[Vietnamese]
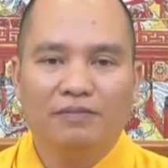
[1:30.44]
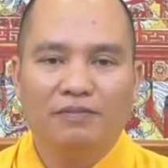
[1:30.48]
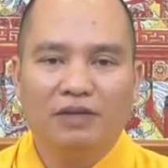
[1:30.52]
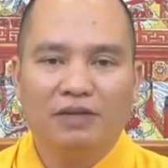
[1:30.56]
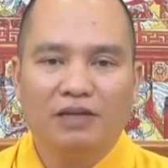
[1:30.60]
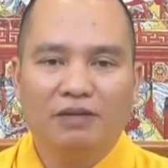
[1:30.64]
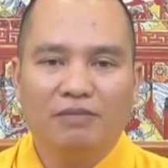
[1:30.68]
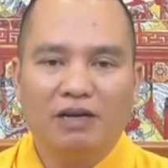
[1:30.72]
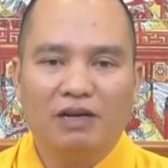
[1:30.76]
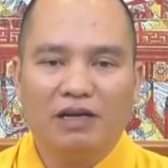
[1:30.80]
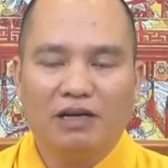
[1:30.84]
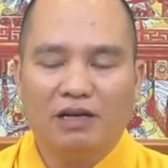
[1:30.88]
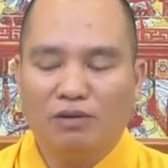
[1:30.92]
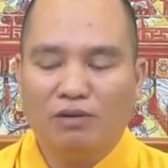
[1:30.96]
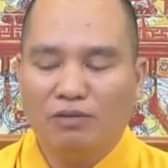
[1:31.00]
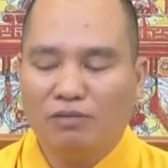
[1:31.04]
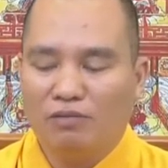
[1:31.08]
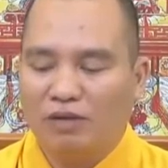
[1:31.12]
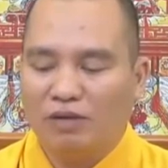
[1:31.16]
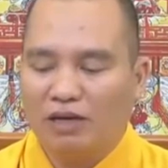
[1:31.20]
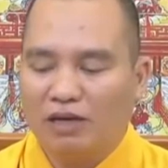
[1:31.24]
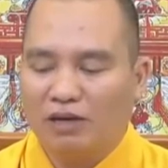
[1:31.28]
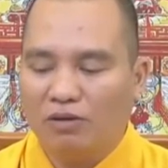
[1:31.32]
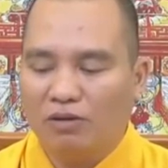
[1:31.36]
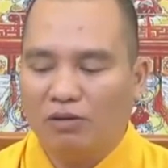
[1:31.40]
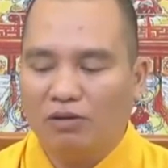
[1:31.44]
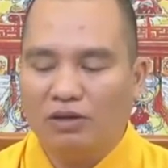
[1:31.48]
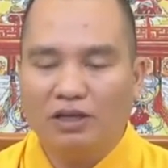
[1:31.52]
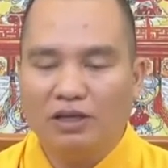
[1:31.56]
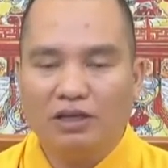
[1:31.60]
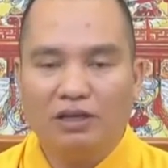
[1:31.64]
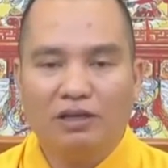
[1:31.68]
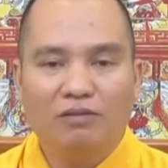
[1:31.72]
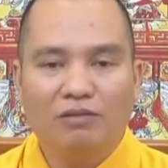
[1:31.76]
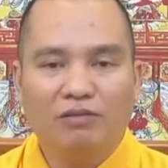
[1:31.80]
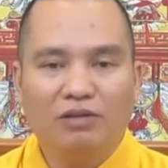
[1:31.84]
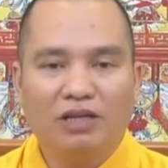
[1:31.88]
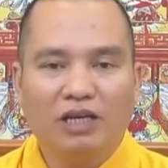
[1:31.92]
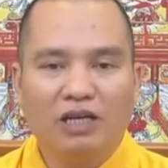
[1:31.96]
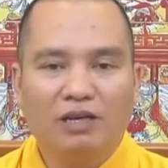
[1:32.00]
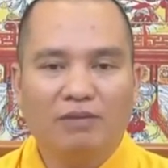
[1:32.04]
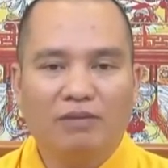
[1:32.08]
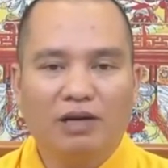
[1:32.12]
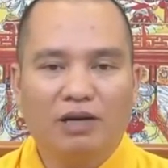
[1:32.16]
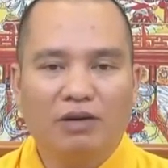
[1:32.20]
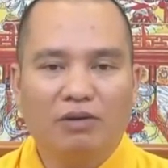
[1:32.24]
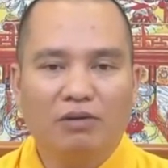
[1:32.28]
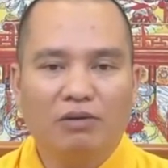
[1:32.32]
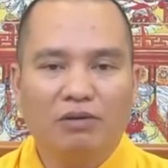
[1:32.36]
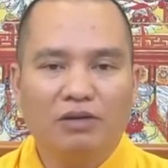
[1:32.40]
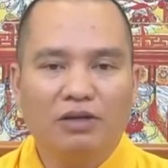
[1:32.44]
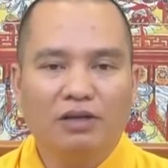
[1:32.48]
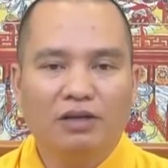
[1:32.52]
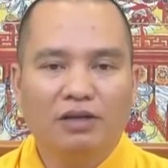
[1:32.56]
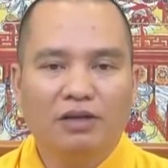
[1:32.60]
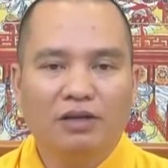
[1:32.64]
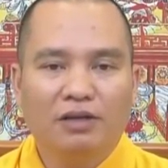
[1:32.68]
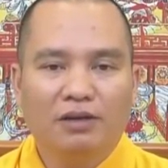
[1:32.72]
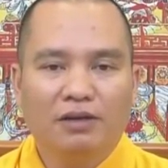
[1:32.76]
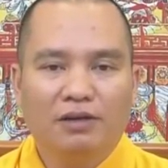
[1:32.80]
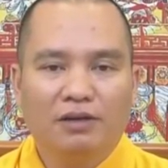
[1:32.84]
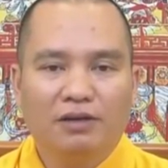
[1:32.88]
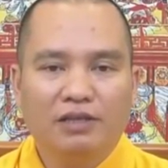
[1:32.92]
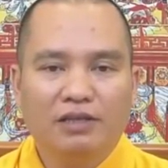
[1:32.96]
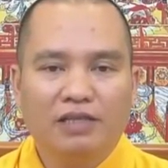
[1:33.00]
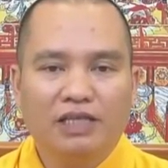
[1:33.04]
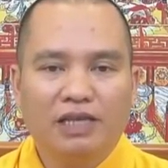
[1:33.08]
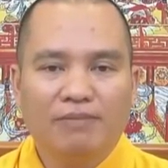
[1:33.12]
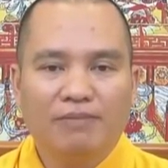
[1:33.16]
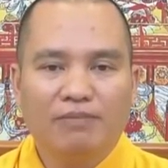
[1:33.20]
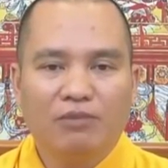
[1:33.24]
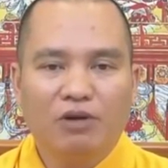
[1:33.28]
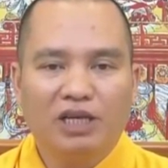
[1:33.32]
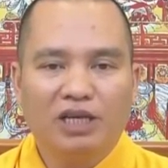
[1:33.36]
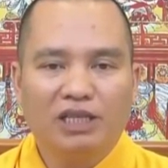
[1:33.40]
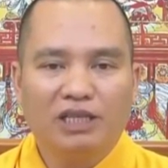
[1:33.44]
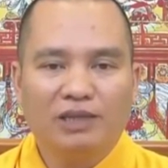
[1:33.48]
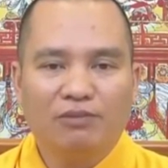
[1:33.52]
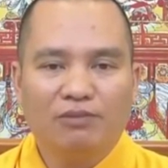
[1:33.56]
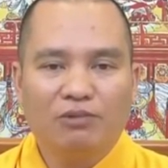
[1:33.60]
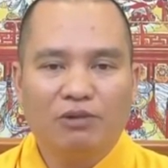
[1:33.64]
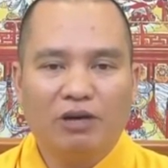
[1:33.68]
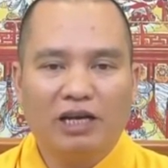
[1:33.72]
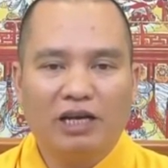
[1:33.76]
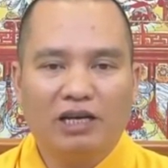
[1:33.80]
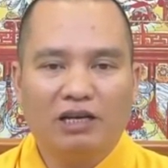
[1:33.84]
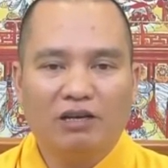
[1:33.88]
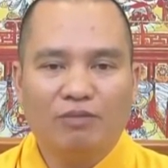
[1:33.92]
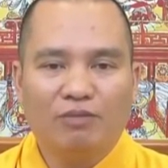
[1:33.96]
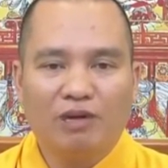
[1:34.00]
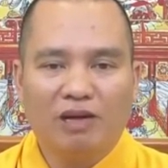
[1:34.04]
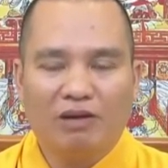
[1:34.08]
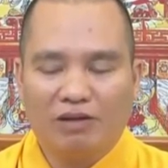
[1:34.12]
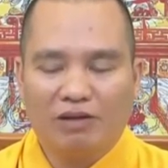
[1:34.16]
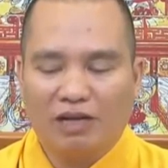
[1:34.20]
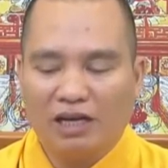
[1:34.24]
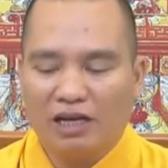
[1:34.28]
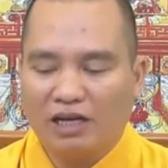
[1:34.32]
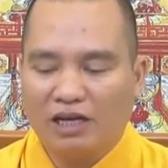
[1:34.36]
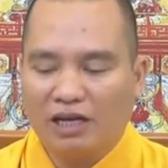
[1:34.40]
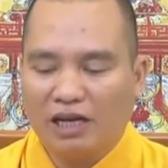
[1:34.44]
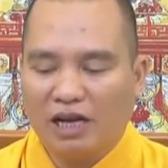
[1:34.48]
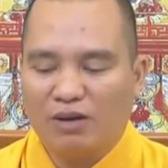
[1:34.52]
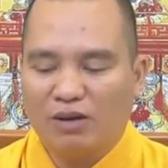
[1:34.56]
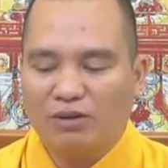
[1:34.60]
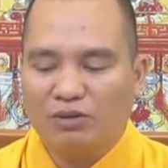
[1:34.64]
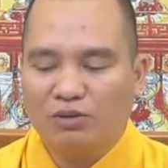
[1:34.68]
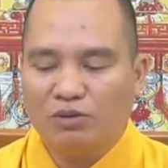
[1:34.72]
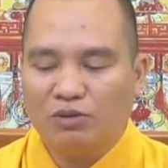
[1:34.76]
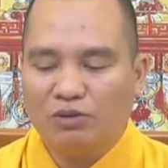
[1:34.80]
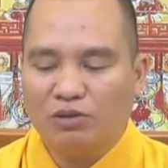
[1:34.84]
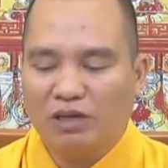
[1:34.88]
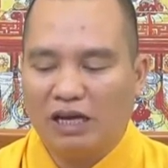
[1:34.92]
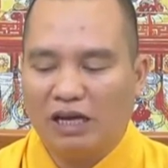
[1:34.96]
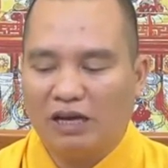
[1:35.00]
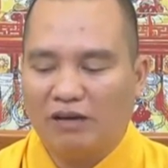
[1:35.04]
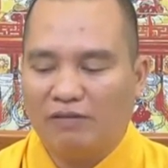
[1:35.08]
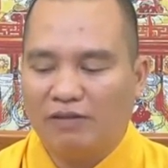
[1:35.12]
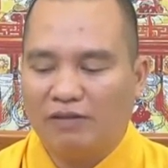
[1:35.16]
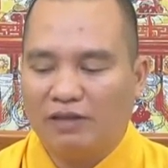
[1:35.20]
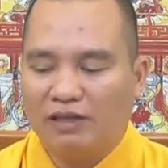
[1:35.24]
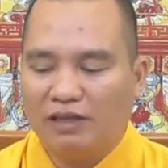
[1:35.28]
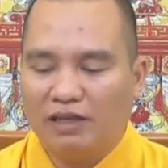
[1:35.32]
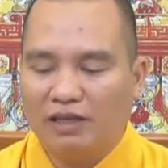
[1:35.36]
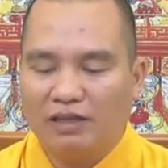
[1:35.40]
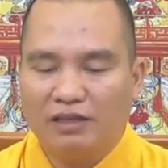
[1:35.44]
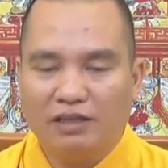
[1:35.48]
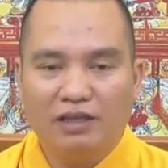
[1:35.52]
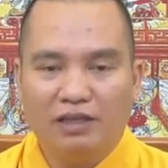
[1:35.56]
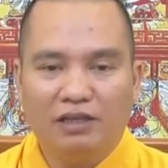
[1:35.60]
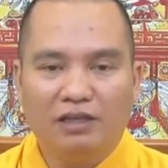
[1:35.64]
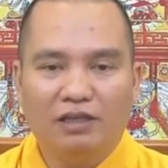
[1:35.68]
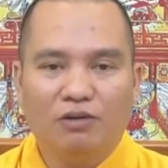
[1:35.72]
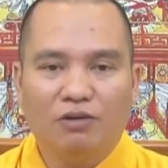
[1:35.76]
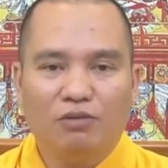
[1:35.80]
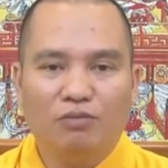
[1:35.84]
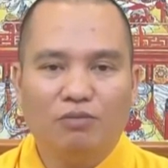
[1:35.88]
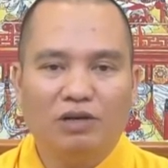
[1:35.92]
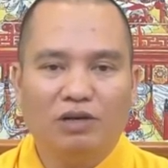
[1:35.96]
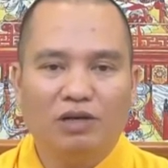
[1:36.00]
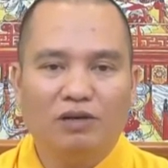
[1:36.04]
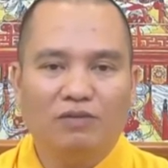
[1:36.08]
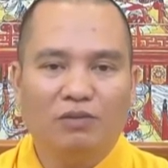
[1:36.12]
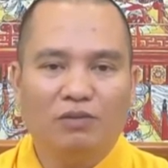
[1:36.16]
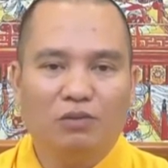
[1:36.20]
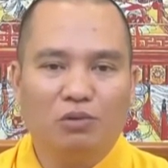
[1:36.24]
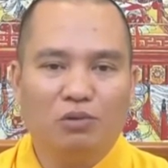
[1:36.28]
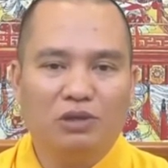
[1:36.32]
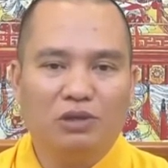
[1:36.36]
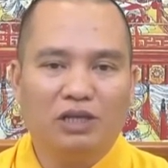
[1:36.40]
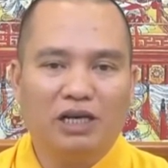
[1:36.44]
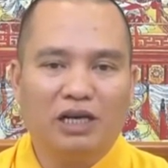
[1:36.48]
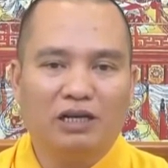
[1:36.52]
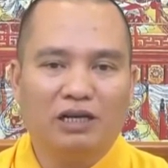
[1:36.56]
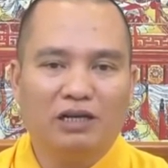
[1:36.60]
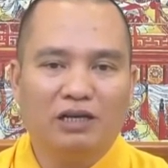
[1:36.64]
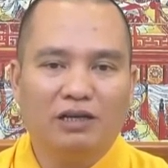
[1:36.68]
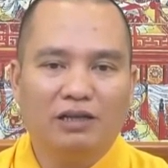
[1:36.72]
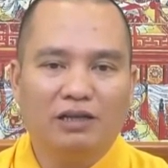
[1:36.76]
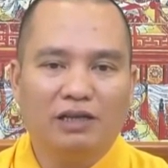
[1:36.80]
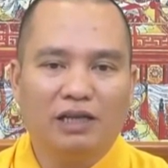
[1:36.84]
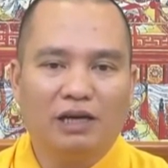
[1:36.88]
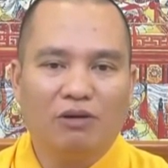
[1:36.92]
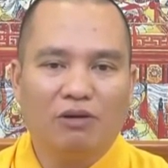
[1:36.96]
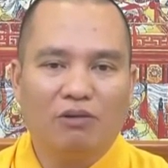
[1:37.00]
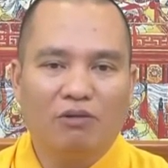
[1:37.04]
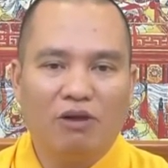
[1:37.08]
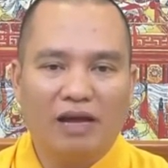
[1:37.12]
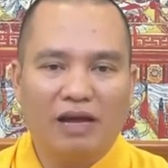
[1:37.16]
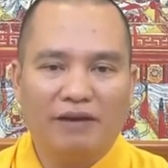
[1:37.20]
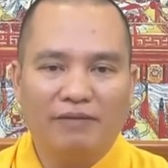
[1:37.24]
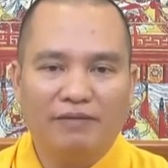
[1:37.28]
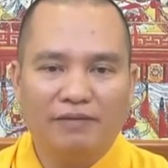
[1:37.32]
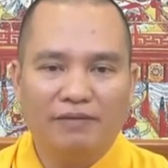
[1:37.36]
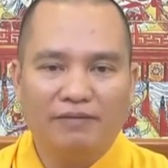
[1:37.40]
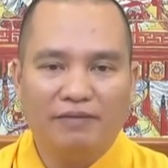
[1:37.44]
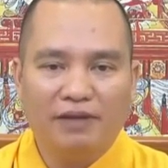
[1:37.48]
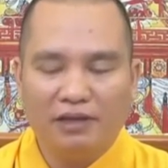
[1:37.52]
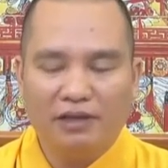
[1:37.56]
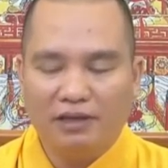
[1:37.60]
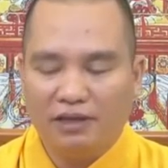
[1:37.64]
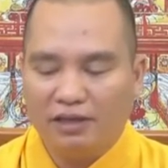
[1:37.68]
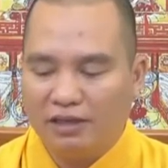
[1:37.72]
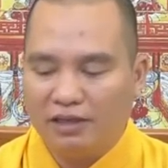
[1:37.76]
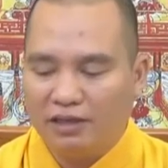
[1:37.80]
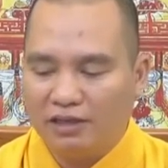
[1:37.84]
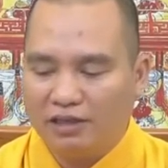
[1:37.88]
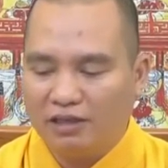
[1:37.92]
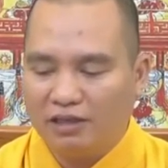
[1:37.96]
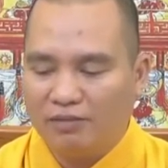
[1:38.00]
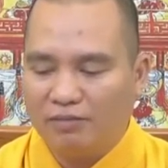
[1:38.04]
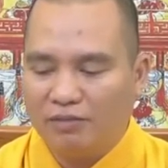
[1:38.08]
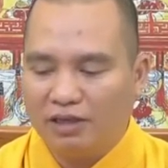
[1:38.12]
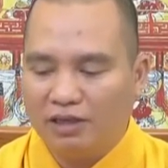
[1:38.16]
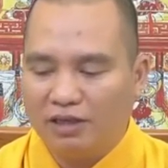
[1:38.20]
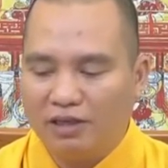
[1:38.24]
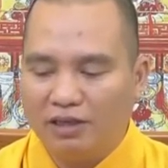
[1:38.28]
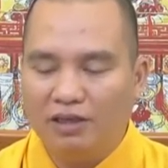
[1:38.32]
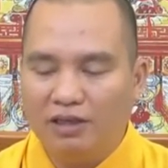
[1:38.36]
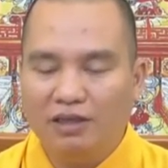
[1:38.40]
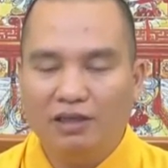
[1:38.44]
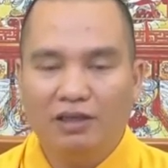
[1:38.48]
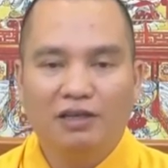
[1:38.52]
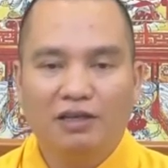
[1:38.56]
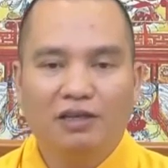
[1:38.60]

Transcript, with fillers: mấy bà đồng bà cốt ông thầy bà cốt nó xem bói xem toán nó bảo căn cao số nặng phải ra trình đồng mở phủ trả nợ tảo quan vân vân đi thì mới